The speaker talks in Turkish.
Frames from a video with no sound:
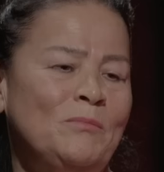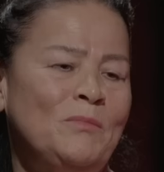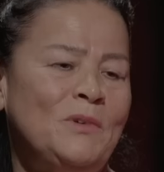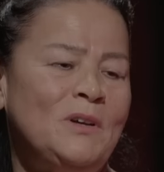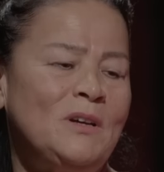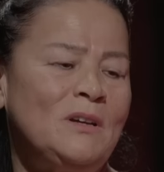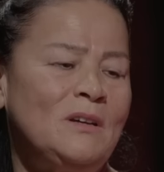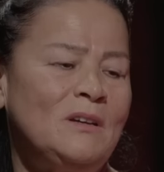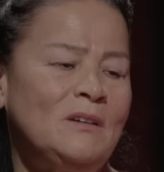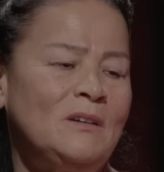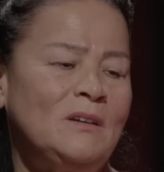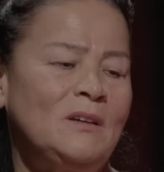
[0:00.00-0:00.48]
Bir,
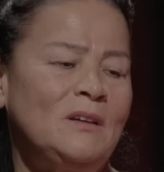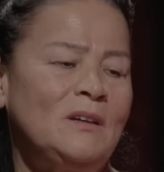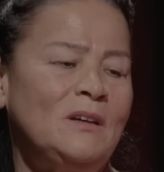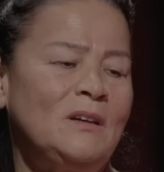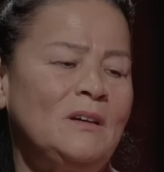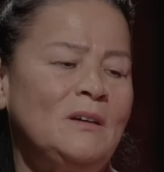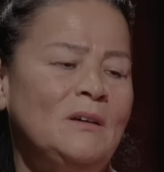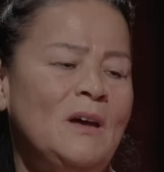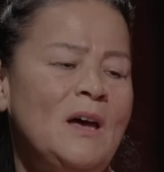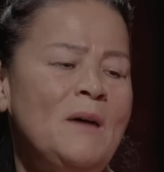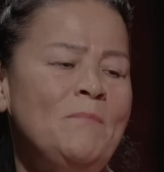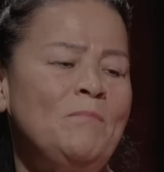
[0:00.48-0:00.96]

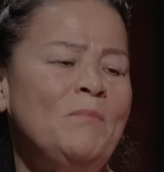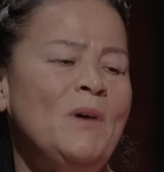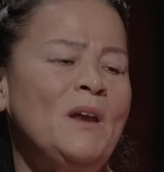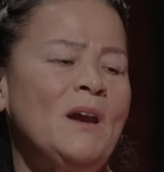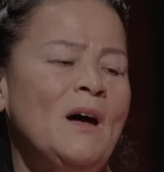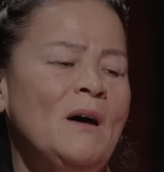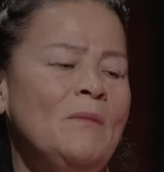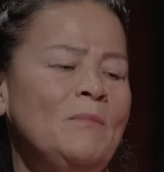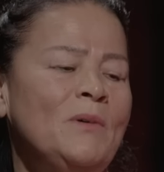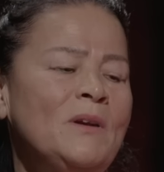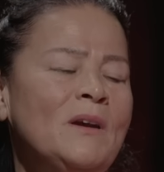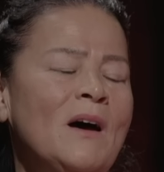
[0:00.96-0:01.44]
e, hep
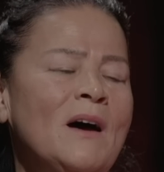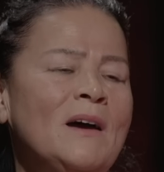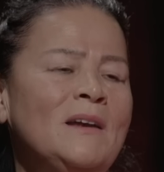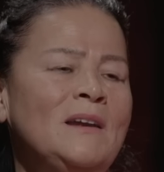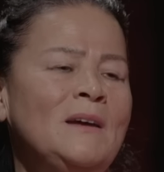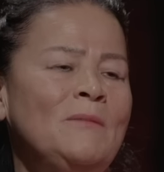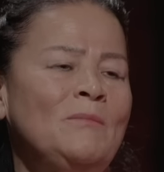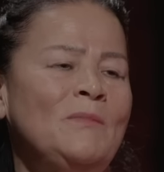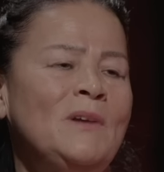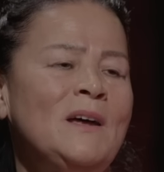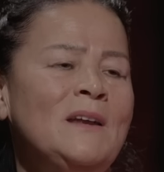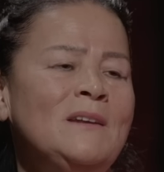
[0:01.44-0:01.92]
beraber
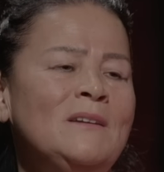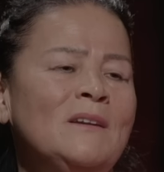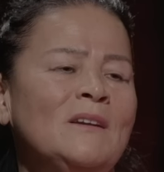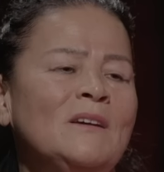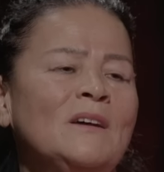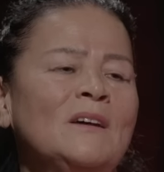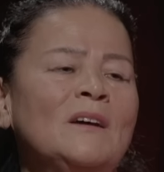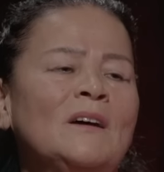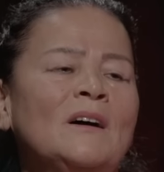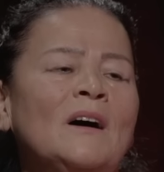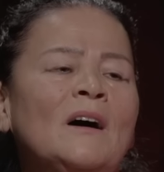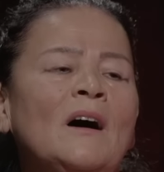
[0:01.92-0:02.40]
ailemle
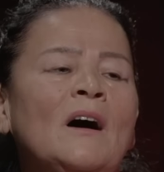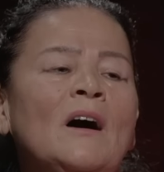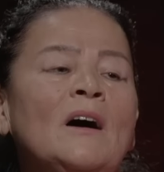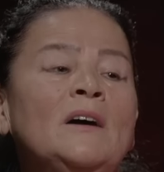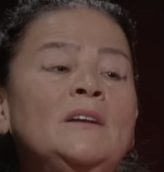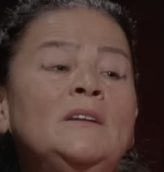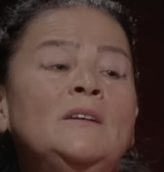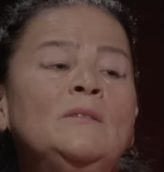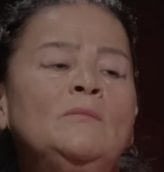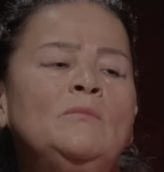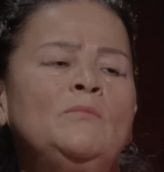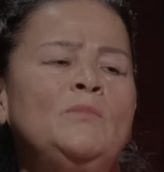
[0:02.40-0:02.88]

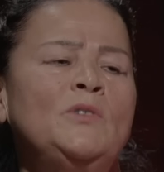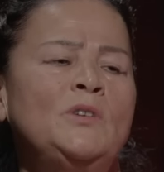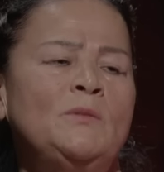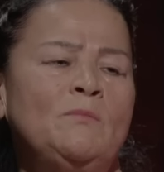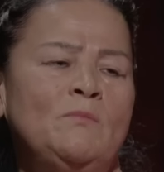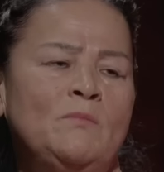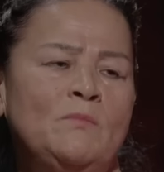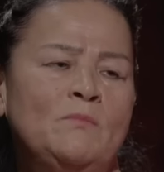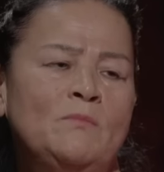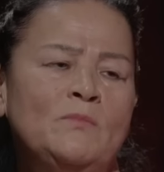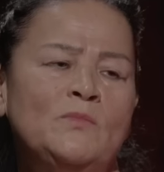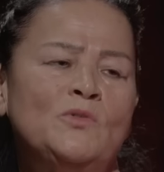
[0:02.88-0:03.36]
aynı bir
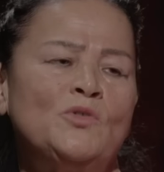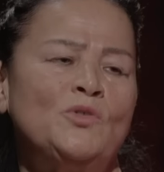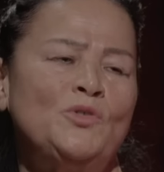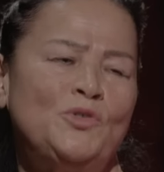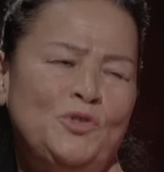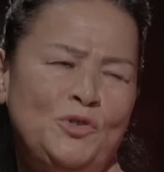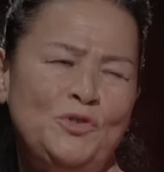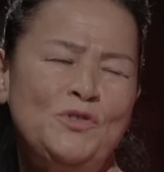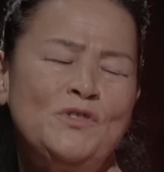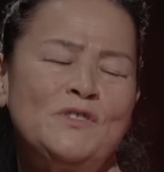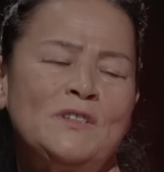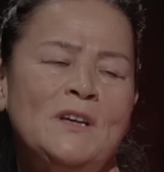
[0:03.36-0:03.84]

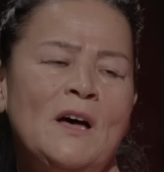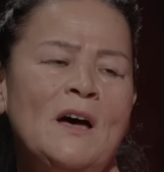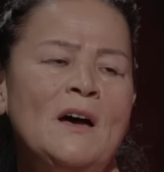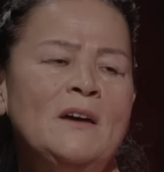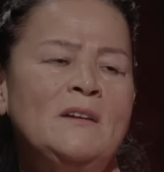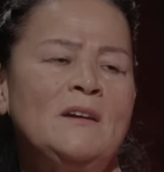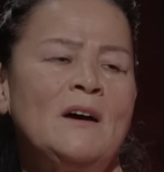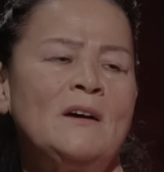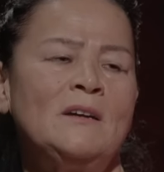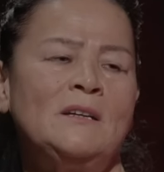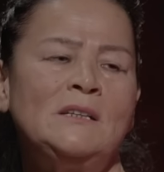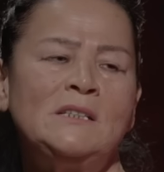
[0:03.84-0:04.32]
küçüğüz ya
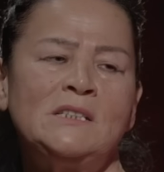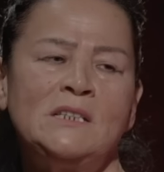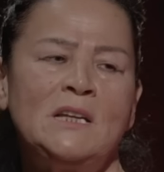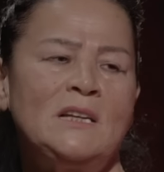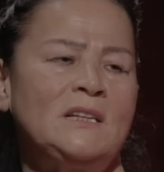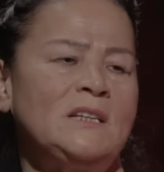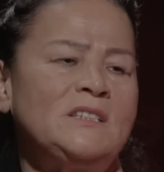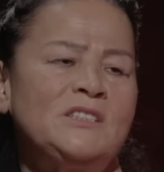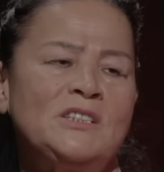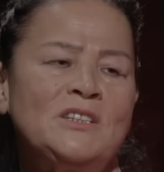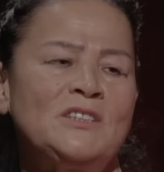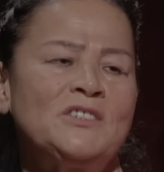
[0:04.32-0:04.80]
ayrı ayrı
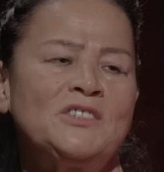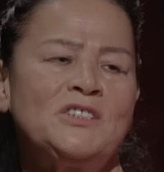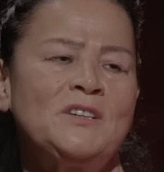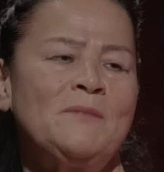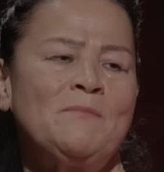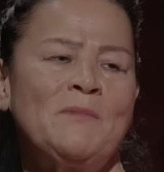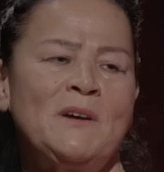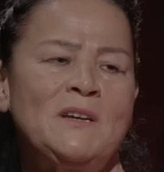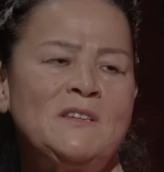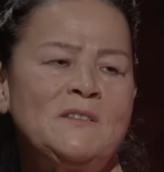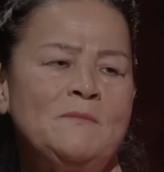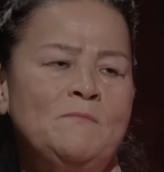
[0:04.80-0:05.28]
işlerde
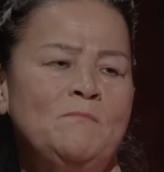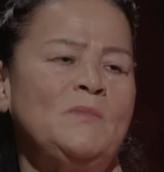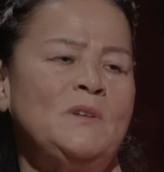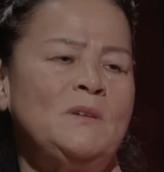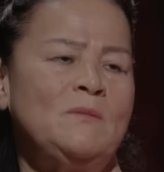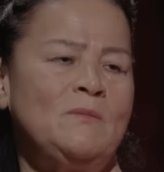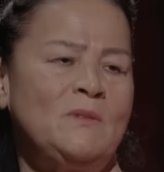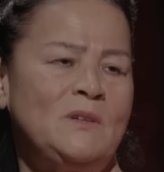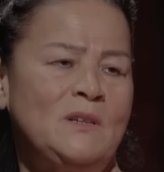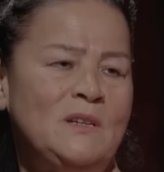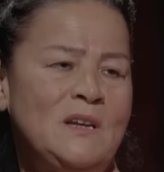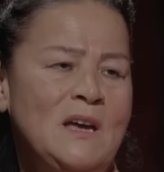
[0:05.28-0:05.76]
çalışamayız.
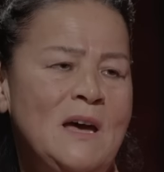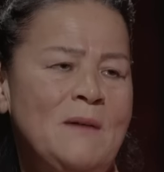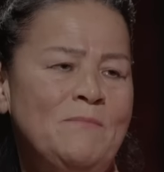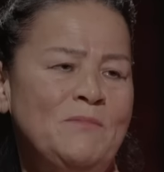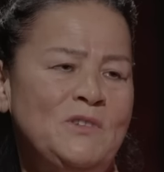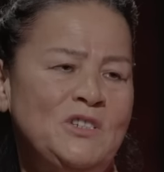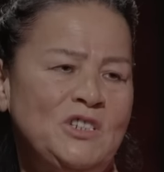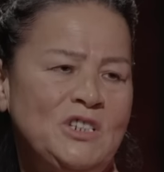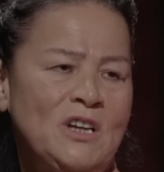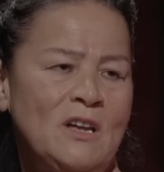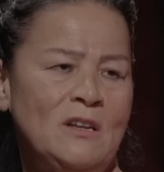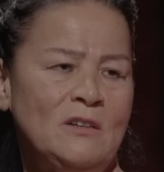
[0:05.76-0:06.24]
Biri birine hep
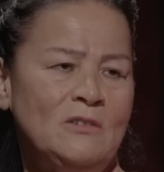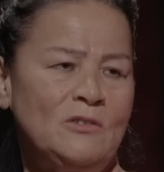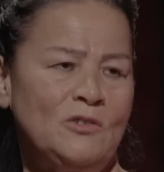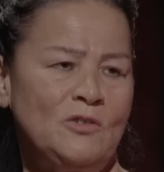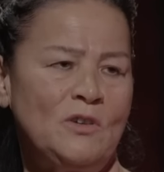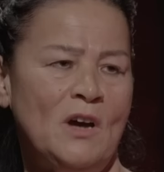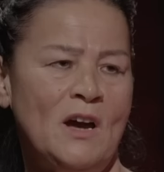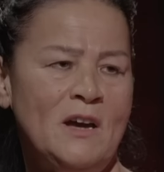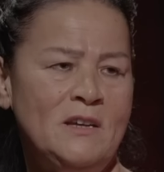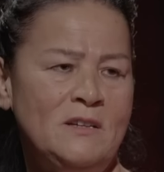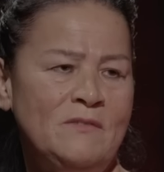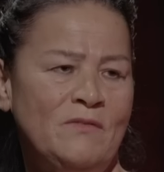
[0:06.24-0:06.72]
işe
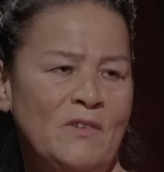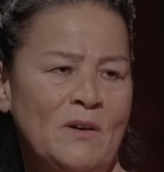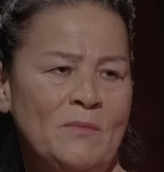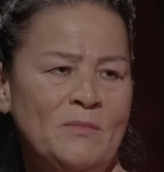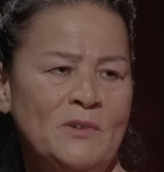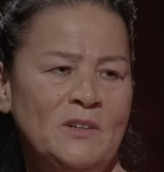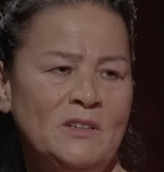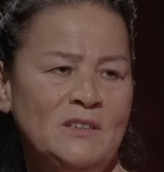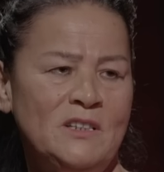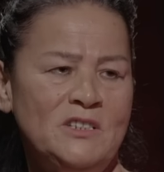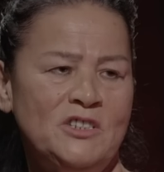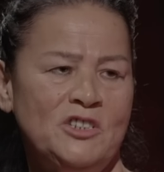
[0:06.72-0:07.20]
alınıyor. Aynı
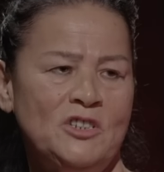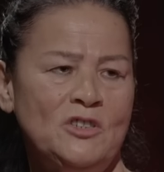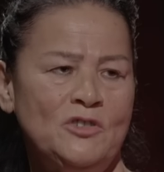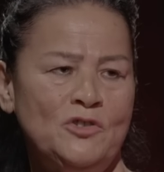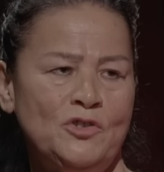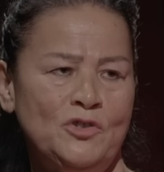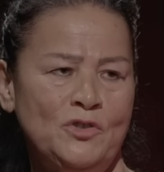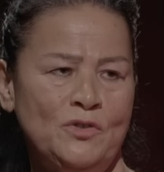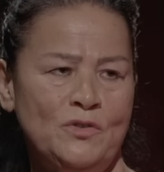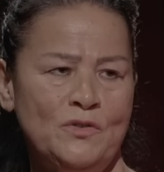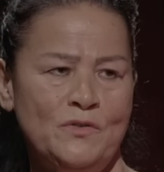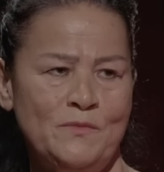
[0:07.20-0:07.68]
fabrikada
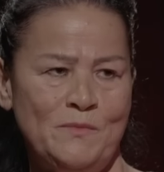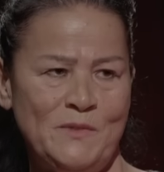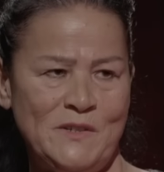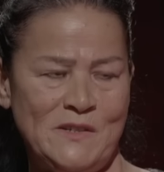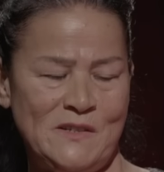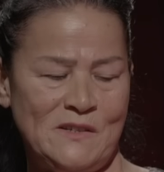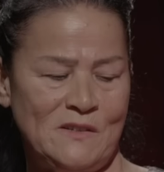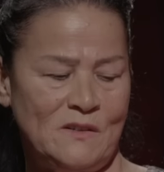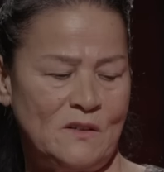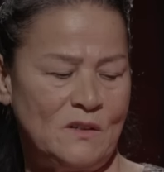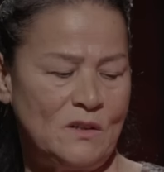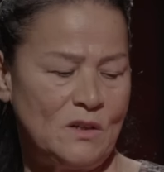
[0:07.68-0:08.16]
çalışıyoruz biz.